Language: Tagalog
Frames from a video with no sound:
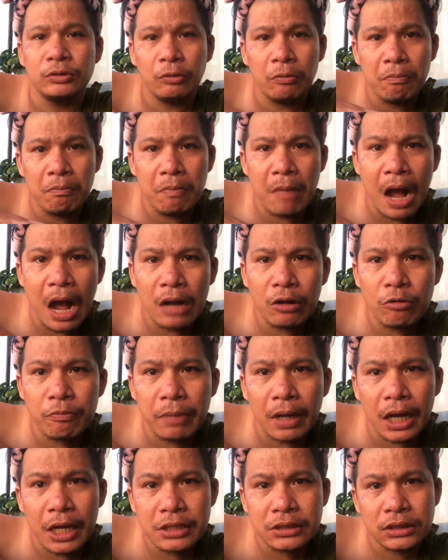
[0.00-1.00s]
Kung bago
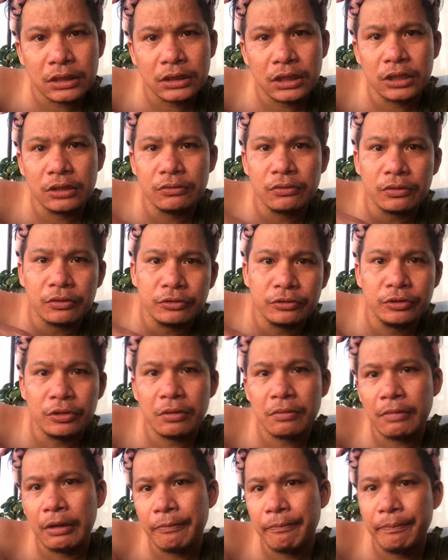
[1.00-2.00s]
pa kayo sa TikTok
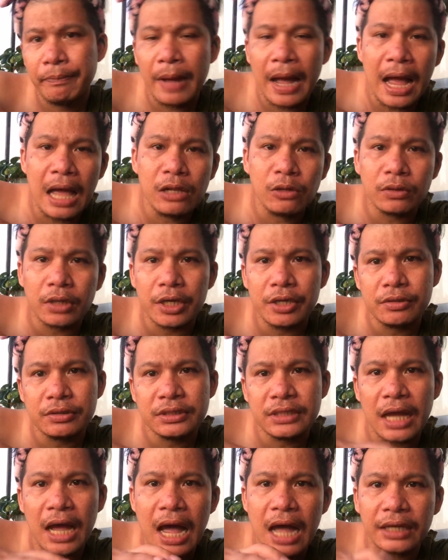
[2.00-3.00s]
nyo, mag-follow kayo
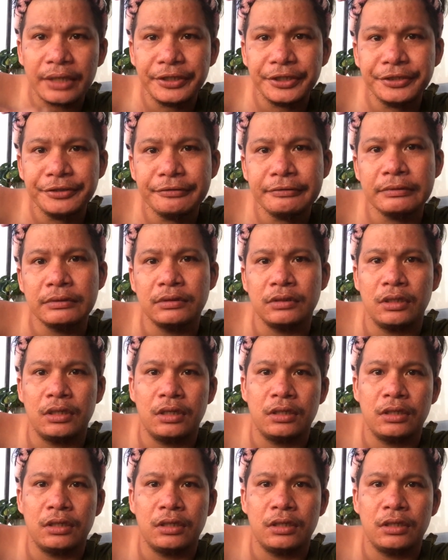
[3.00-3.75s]
sa akin.